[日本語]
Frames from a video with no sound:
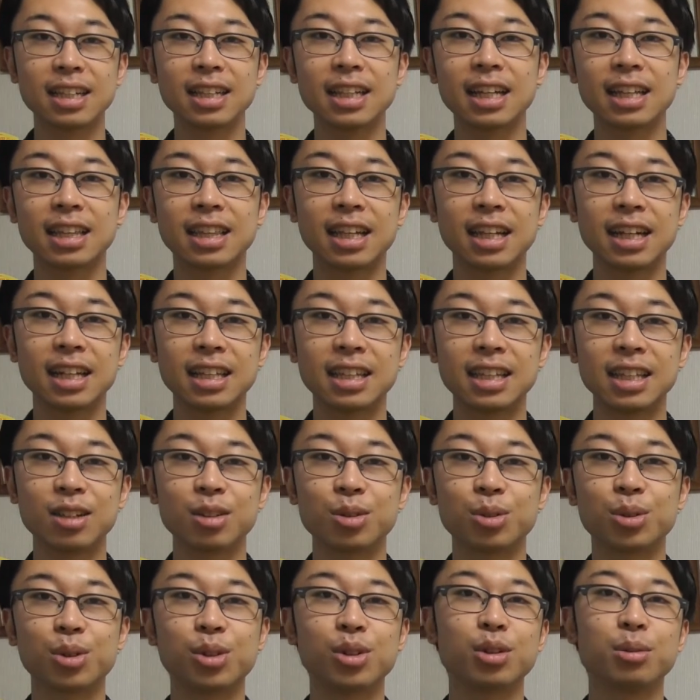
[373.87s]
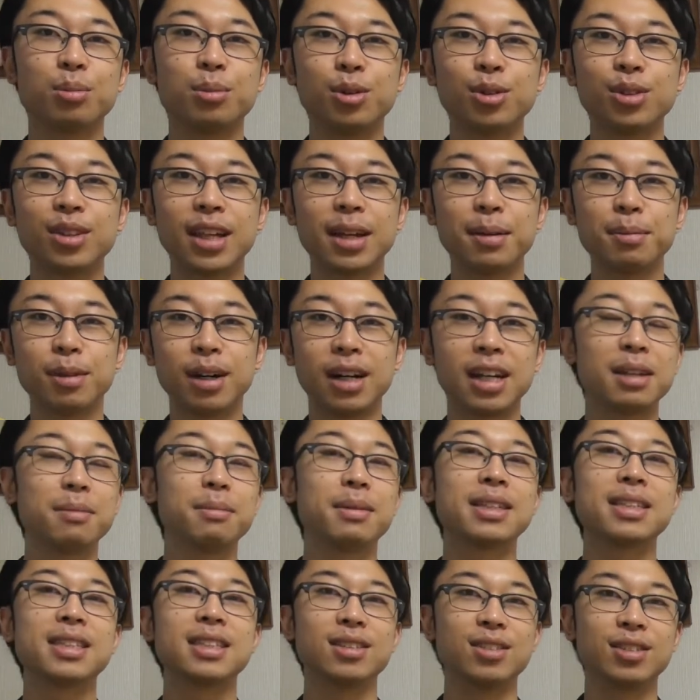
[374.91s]
だったりっていうところの問題もあり
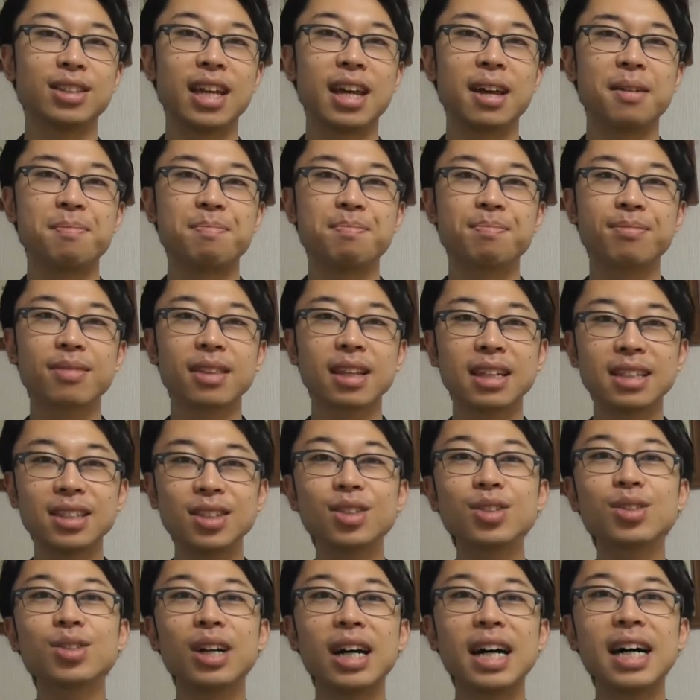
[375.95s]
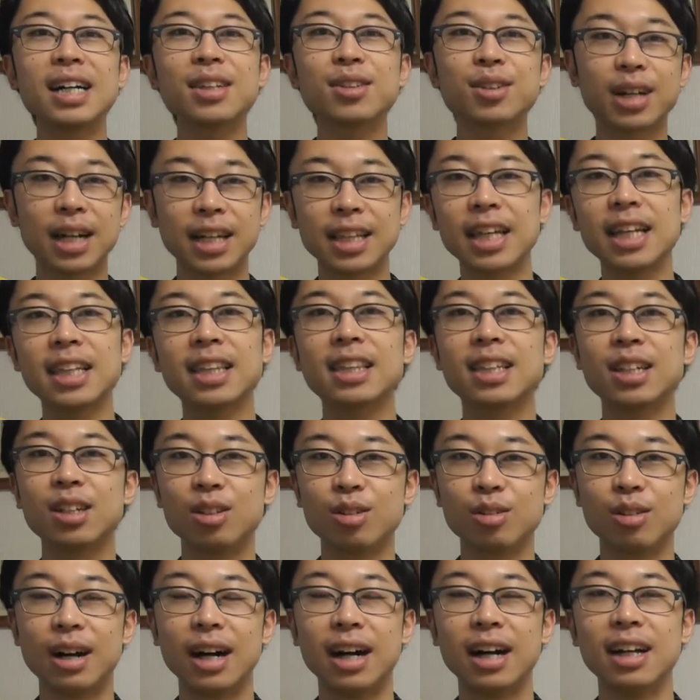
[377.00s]
ますのでちょっとハードかなっていう
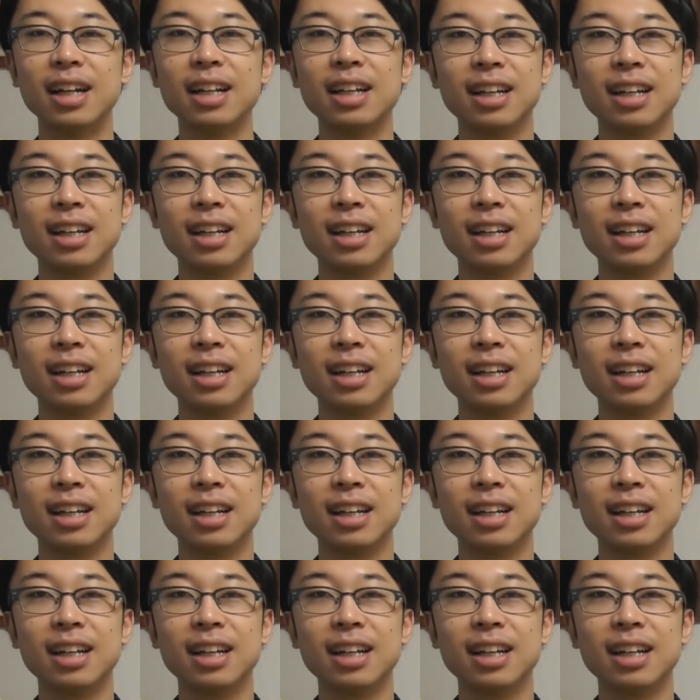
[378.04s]
のは